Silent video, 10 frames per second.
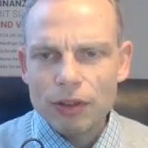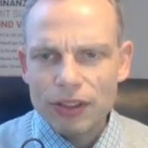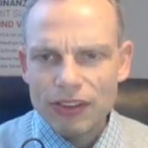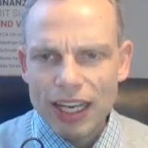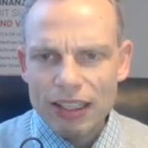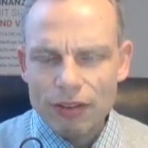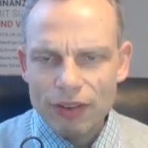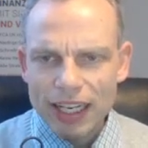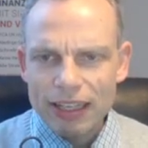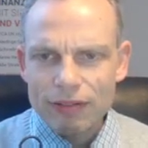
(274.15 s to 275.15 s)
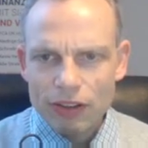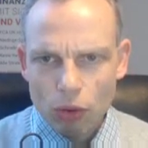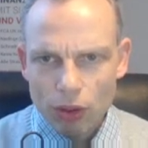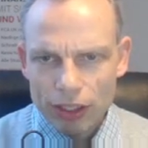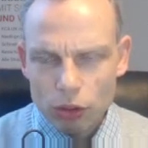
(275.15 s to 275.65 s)
wird es entweder etwas
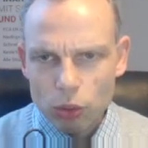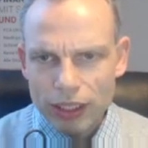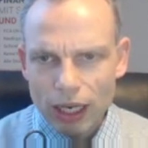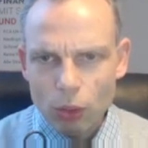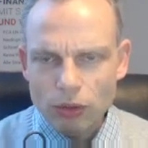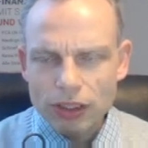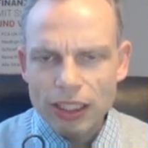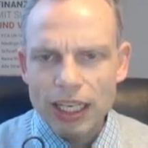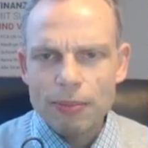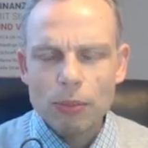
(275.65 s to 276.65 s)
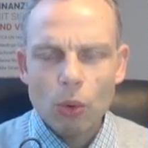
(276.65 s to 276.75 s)
Korrektur nach unten geben